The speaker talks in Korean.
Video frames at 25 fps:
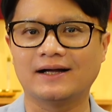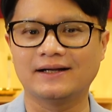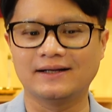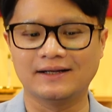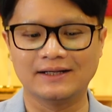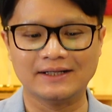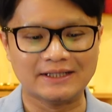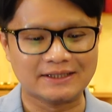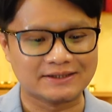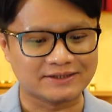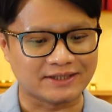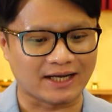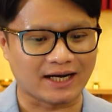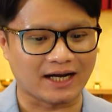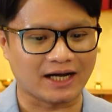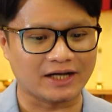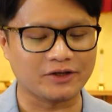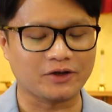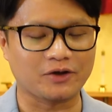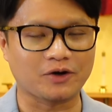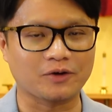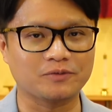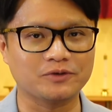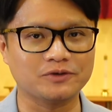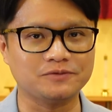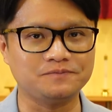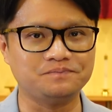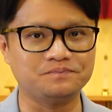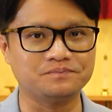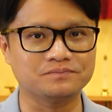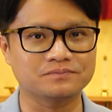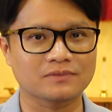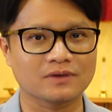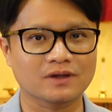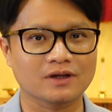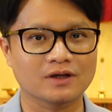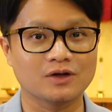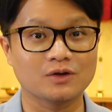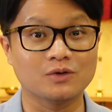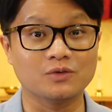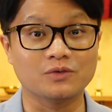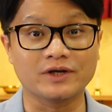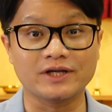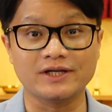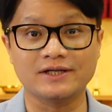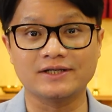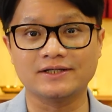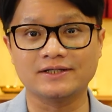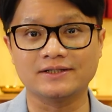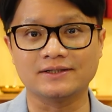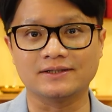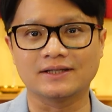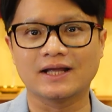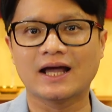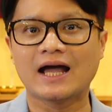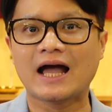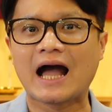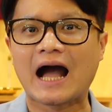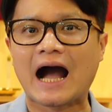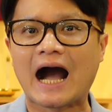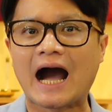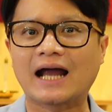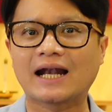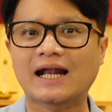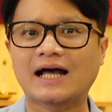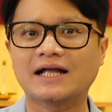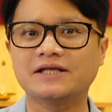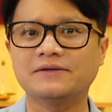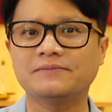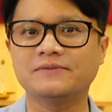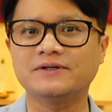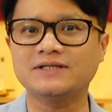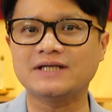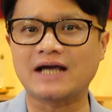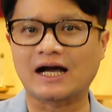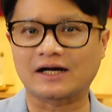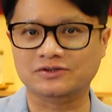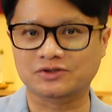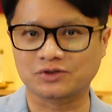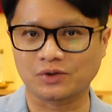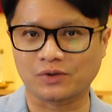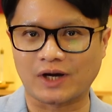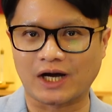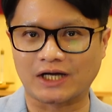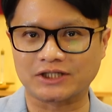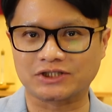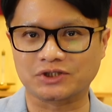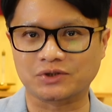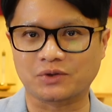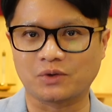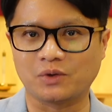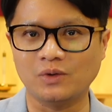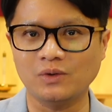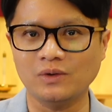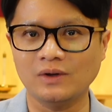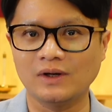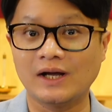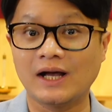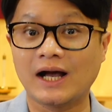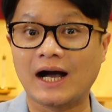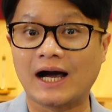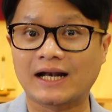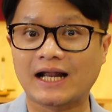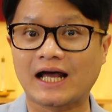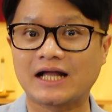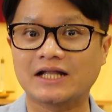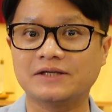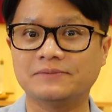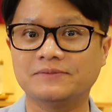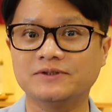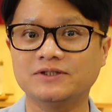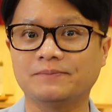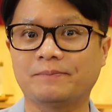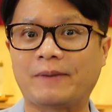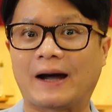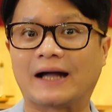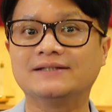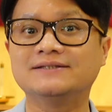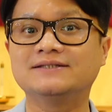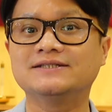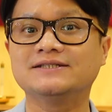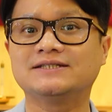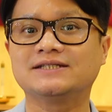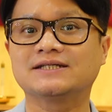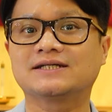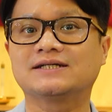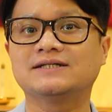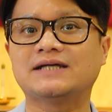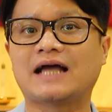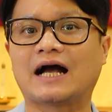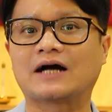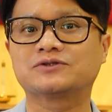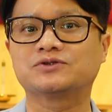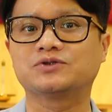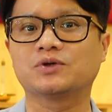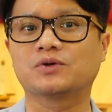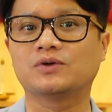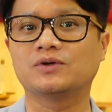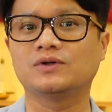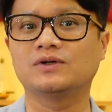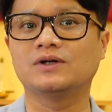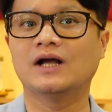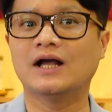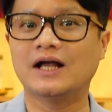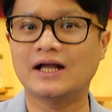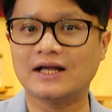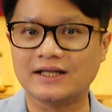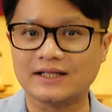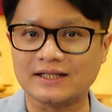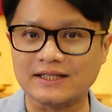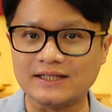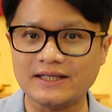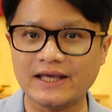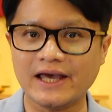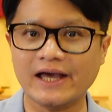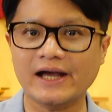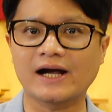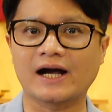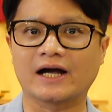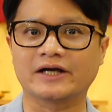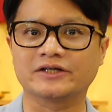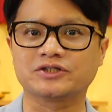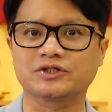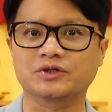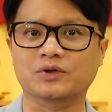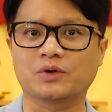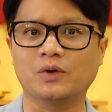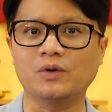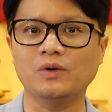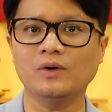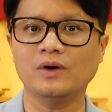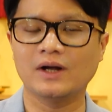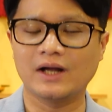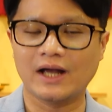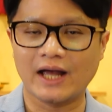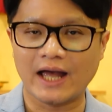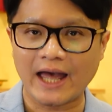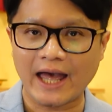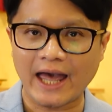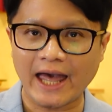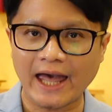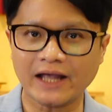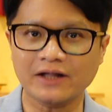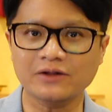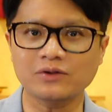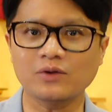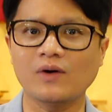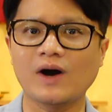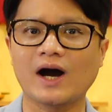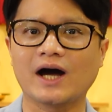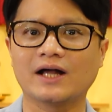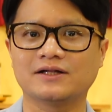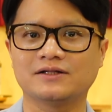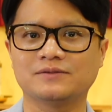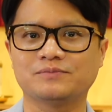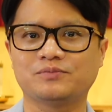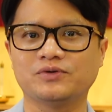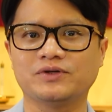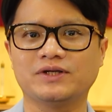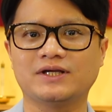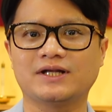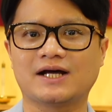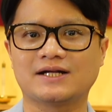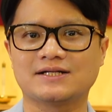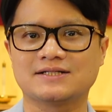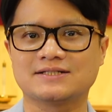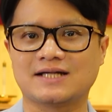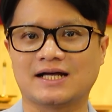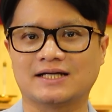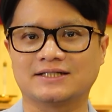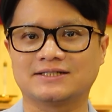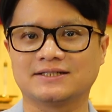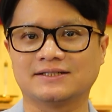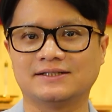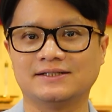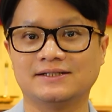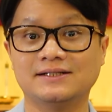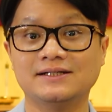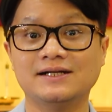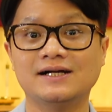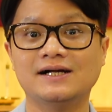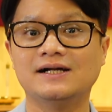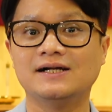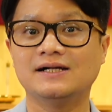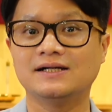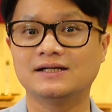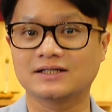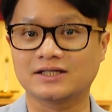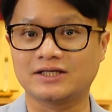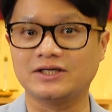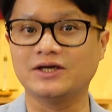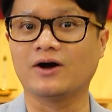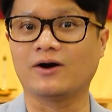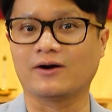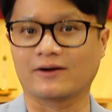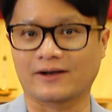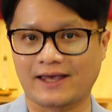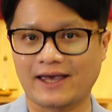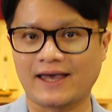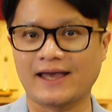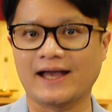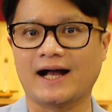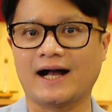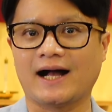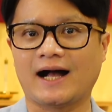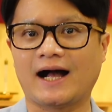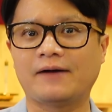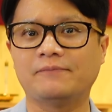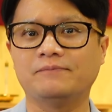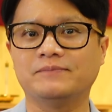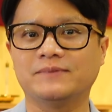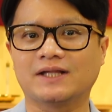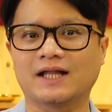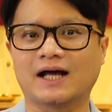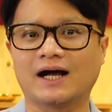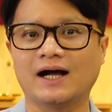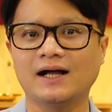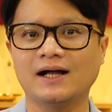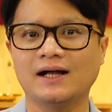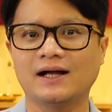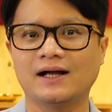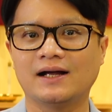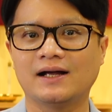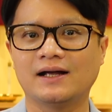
사랑하는 여러분, 우리는 하나님은 약속하시고 하나님은 반드시 그 약속을 이행하시고 행동하는 분이라는 사실을 기억해야 합니다.